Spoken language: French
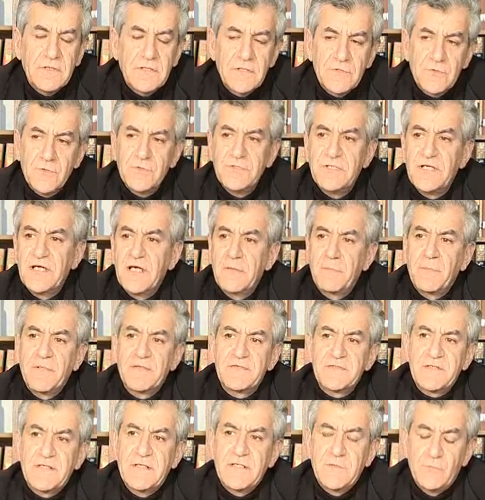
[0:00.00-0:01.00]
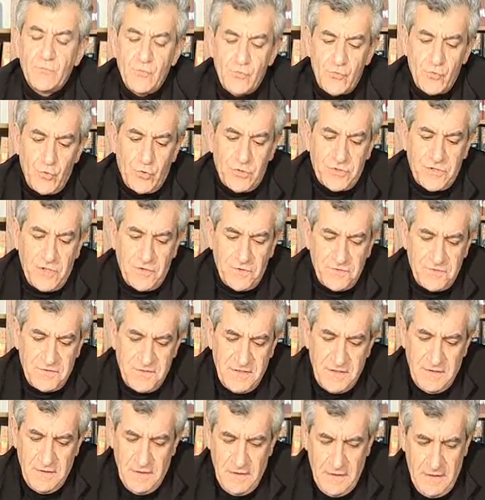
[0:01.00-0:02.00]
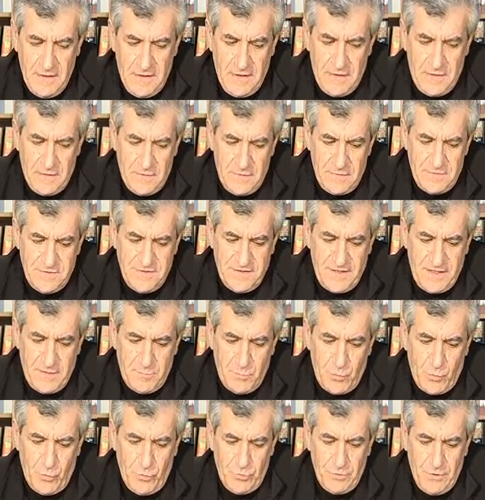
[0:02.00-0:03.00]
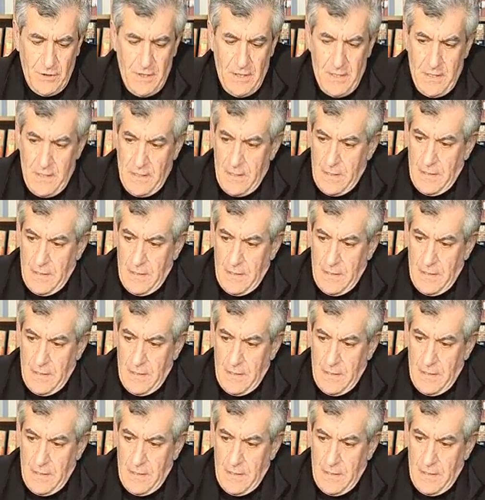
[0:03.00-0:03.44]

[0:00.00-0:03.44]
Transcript: Et je dirais parce qu'elle est toujours tentée euh, d'y répondre,